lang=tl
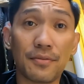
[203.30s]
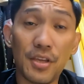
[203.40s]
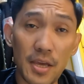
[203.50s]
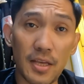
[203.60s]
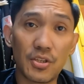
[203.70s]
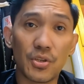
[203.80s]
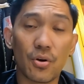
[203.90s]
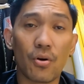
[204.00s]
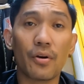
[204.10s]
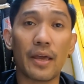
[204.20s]

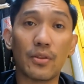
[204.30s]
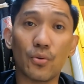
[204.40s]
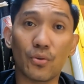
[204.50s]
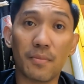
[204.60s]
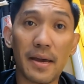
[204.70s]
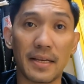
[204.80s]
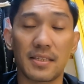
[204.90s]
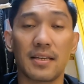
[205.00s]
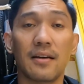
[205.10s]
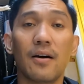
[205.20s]
DH or enduro
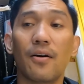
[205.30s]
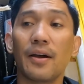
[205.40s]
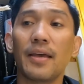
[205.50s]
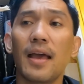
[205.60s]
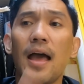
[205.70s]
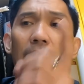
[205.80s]
bikes. Okay?